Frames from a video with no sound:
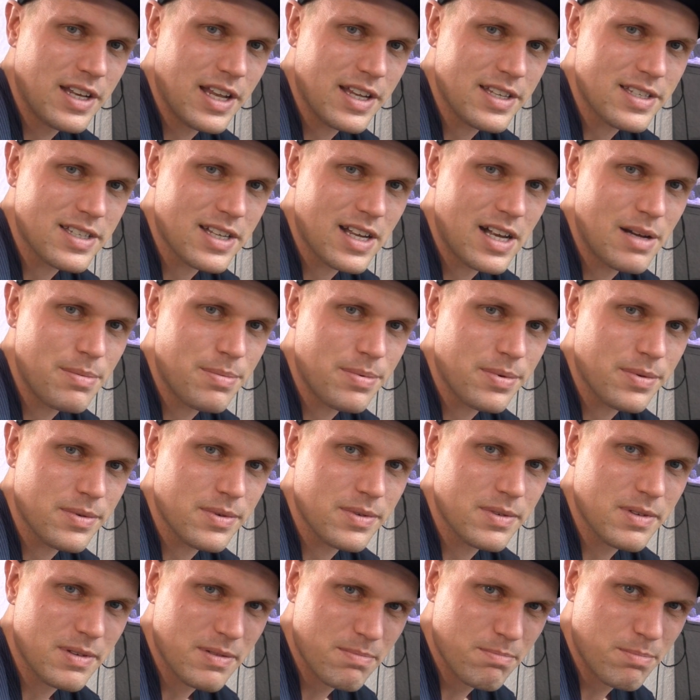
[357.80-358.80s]
deshalb
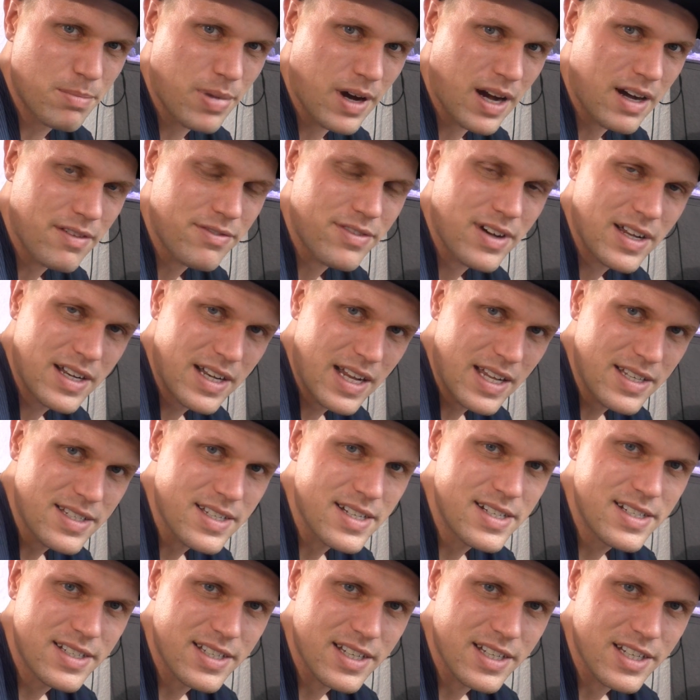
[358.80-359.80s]
ein paar
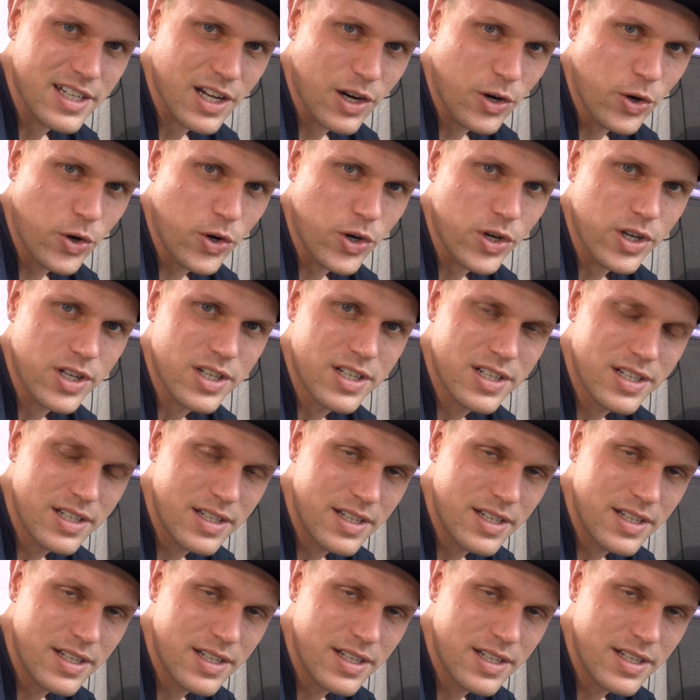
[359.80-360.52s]
vernässeln sich auch.